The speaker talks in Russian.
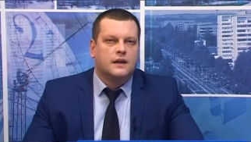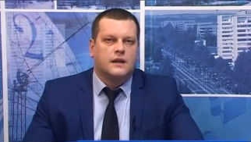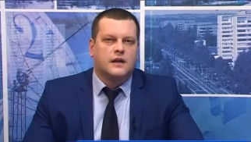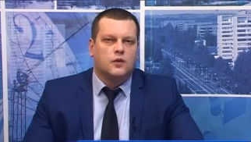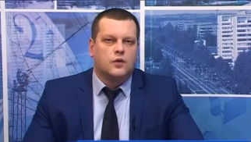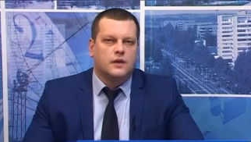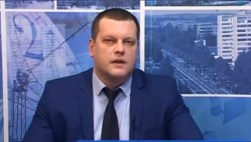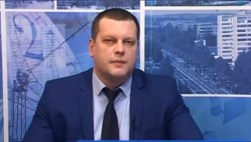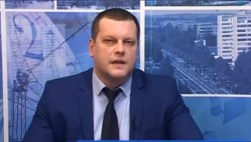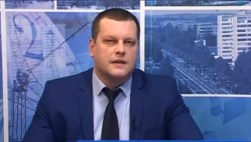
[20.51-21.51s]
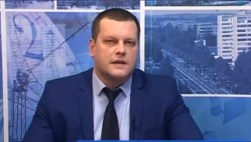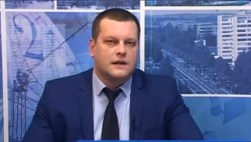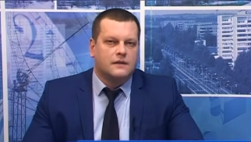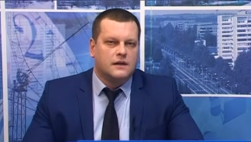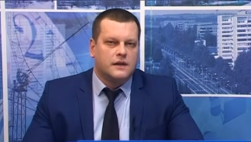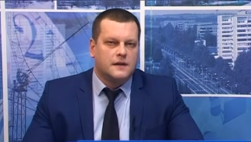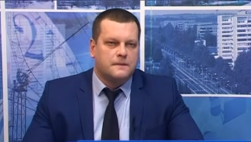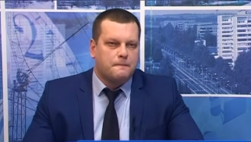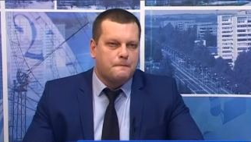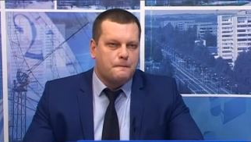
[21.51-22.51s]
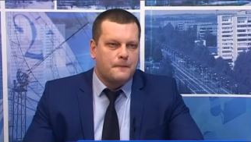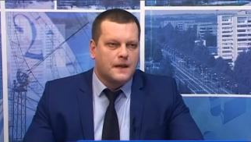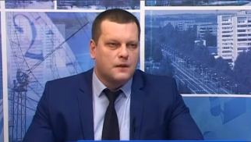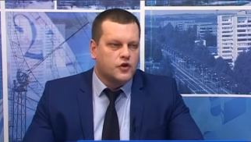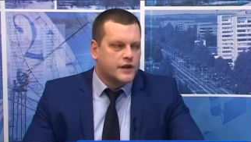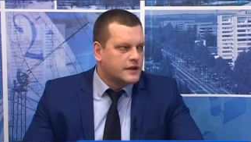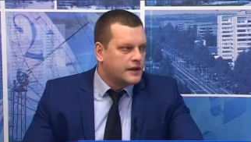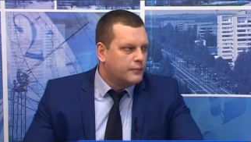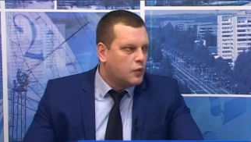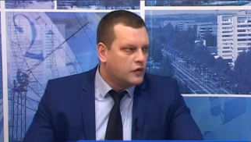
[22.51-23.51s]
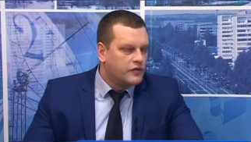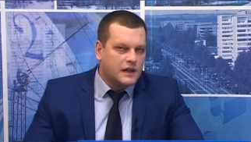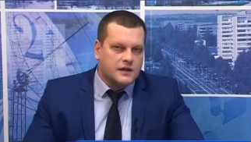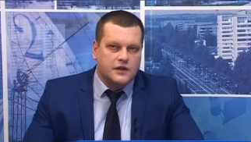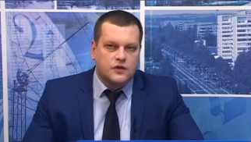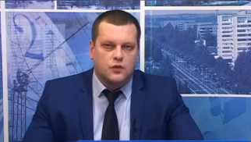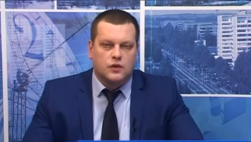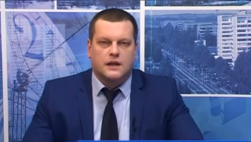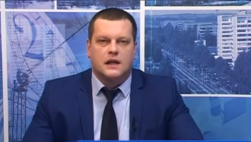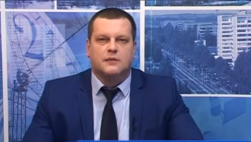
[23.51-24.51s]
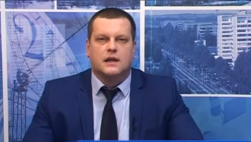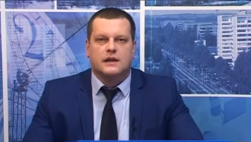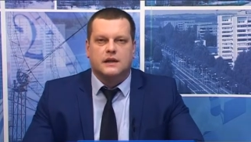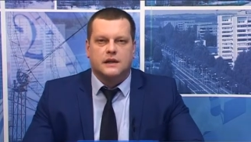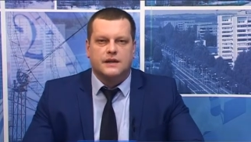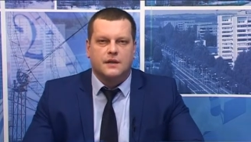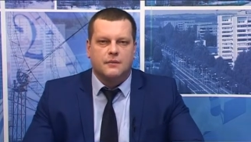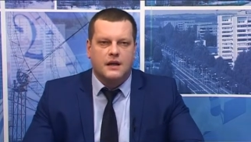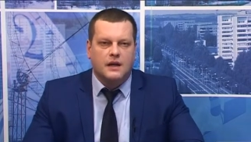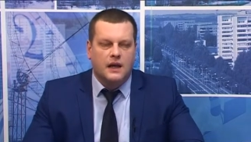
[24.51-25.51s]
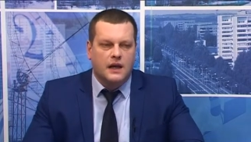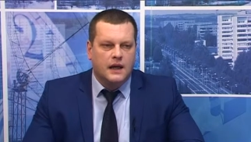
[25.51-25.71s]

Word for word: на которых предоставлены участки по 12 суток для многодетных семей –